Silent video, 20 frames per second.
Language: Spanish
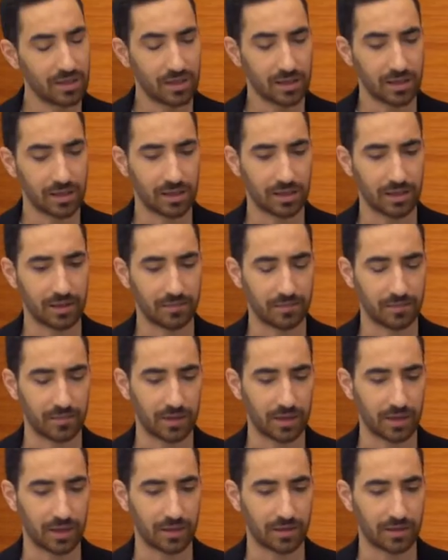eh,
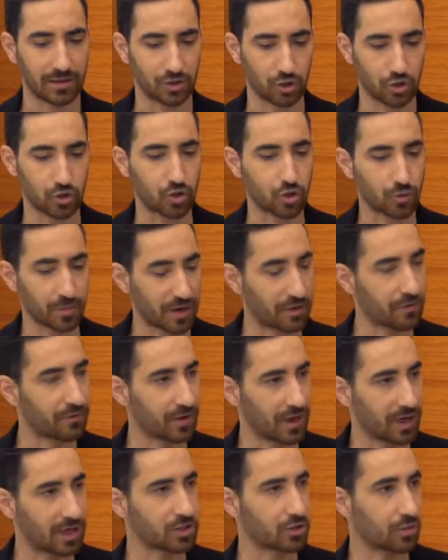de, esos dos
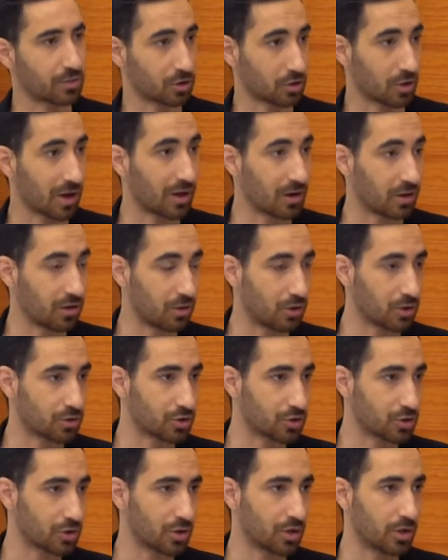perfiles, sobre todo
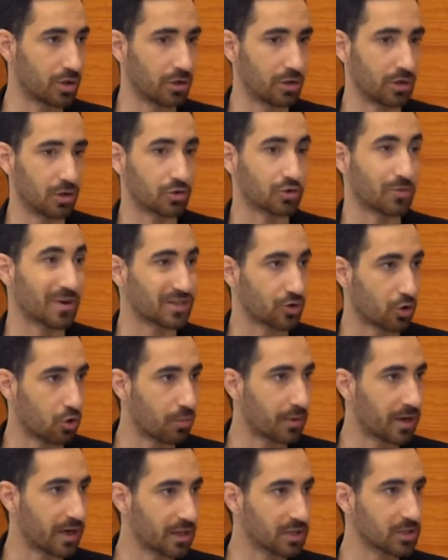los, los más
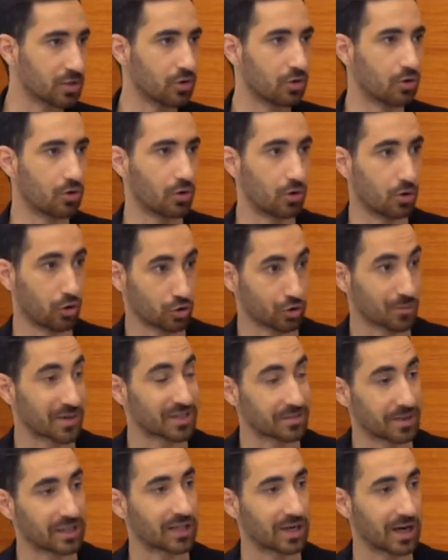jóvenes o, los
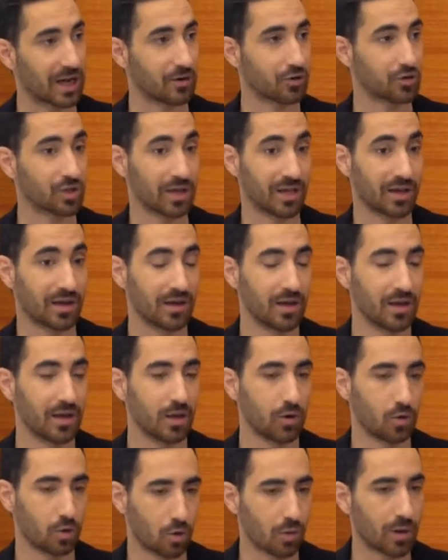más veteranos, que luego